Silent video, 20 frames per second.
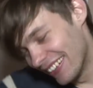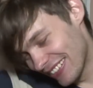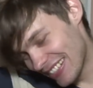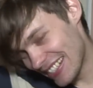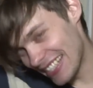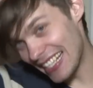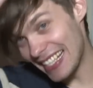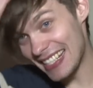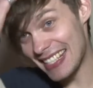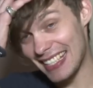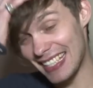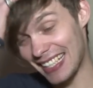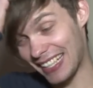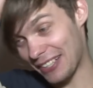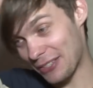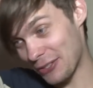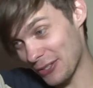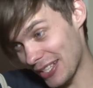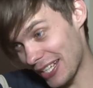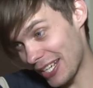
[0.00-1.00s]
Вы знаете, я
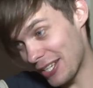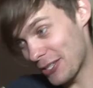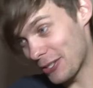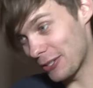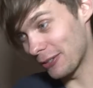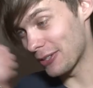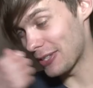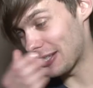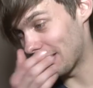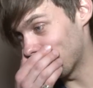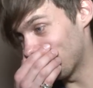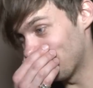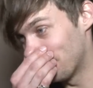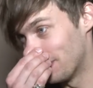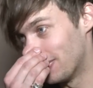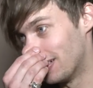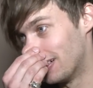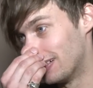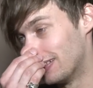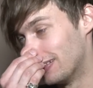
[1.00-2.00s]
хочу сказать, что в основном,
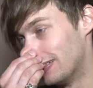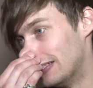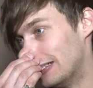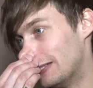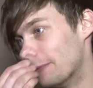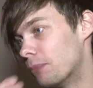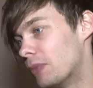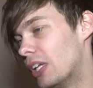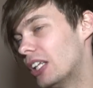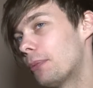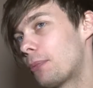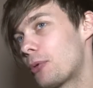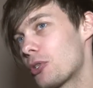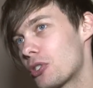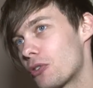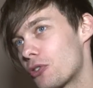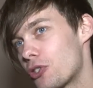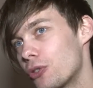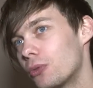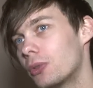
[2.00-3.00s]
э, ну это
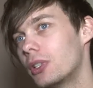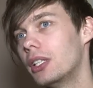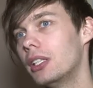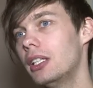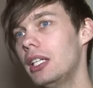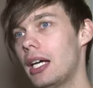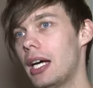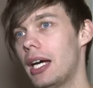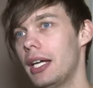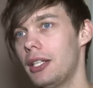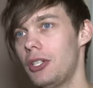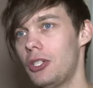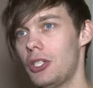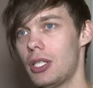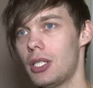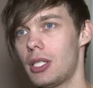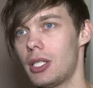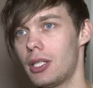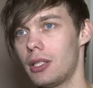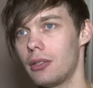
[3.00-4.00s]
просто джунгли, да, они
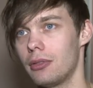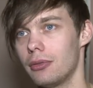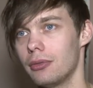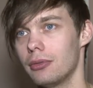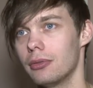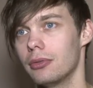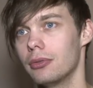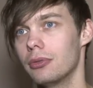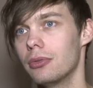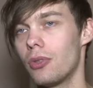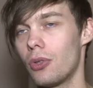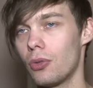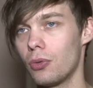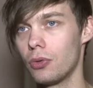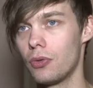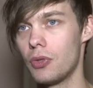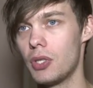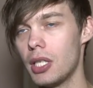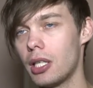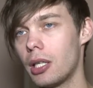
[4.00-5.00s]
сейчас э,
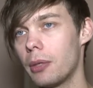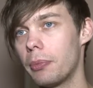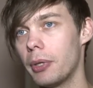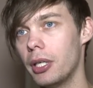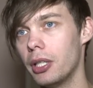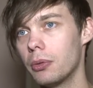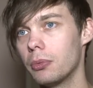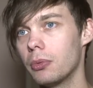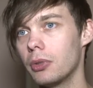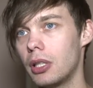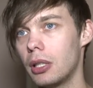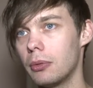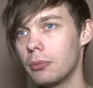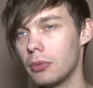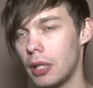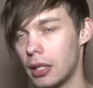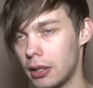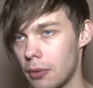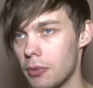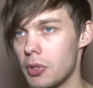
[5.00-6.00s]
рвут всех, и поэтому
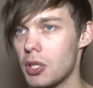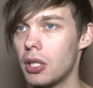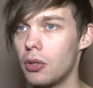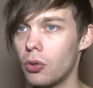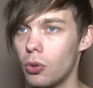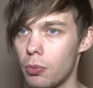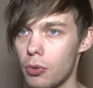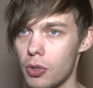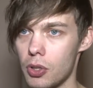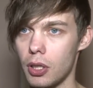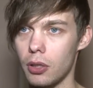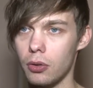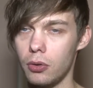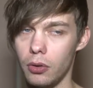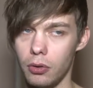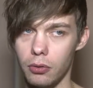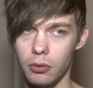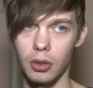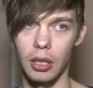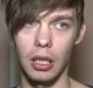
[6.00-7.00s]
там, а там действительно образ
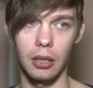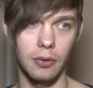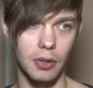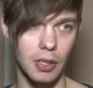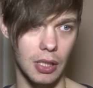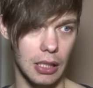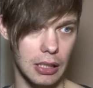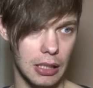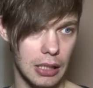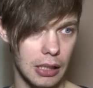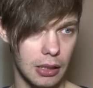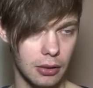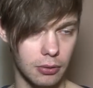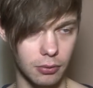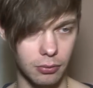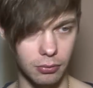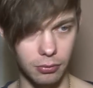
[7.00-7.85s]
такой, как вы сказали,